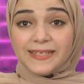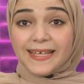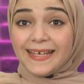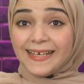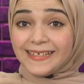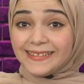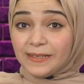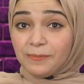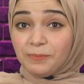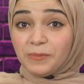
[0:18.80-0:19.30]

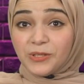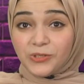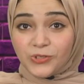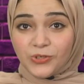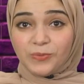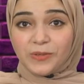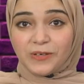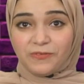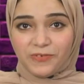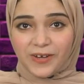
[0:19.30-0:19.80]
بداية من
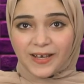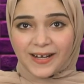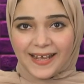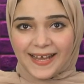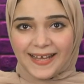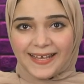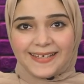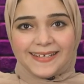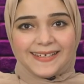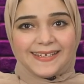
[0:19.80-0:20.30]
يوم
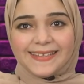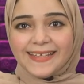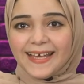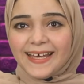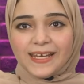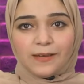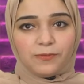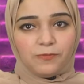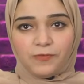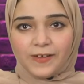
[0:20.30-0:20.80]
الفرح اللي
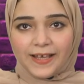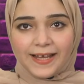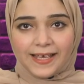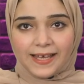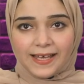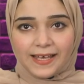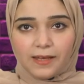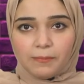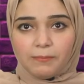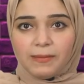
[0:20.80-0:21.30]
اتقلب
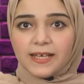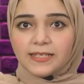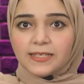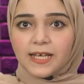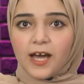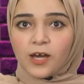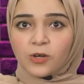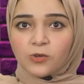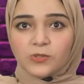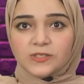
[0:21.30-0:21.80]
فجأة بقت
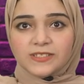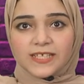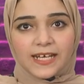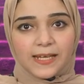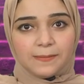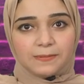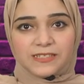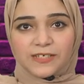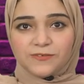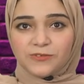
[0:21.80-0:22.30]
عروسة
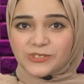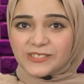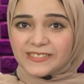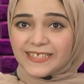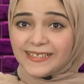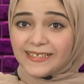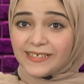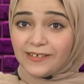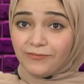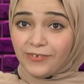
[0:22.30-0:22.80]
لابسة
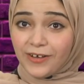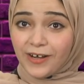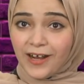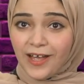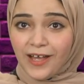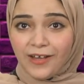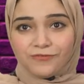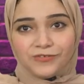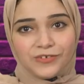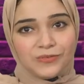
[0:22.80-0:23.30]
فستان الفرح
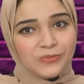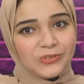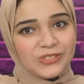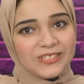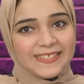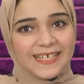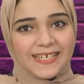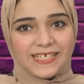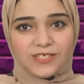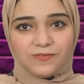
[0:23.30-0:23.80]
في
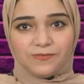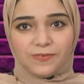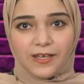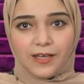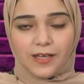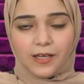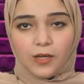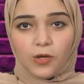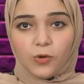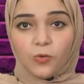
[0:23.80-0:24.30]
المستشفى
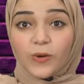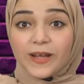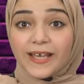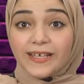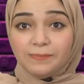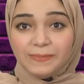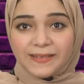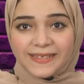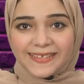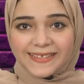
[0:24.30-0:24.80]

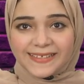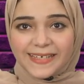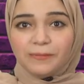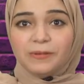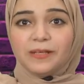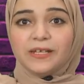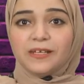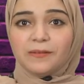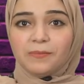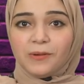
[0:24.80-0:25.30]
وكتب الكتاب
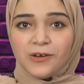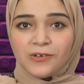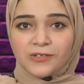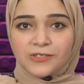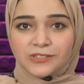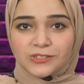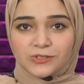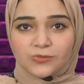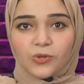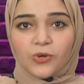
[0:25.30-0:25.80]
اللي
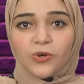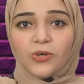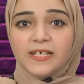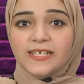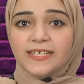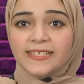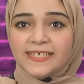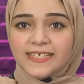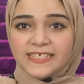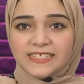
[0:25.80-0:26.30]
باظ وكل
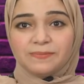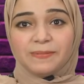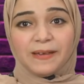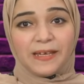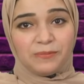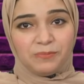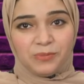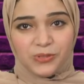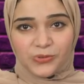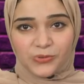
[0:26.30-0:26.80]
الناس بقت
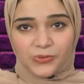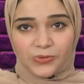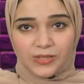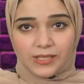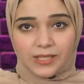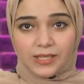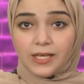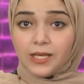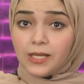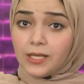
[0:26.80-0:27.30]
بتقول
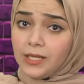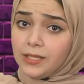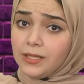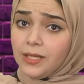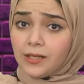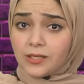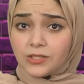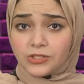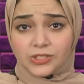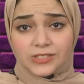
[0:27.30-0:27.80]
كده
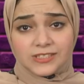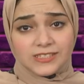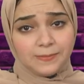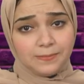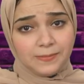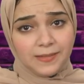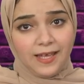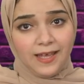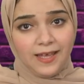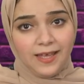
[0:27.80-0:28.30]
يا رشاد
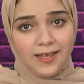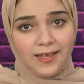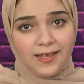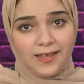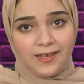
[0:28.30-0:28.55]
سبتها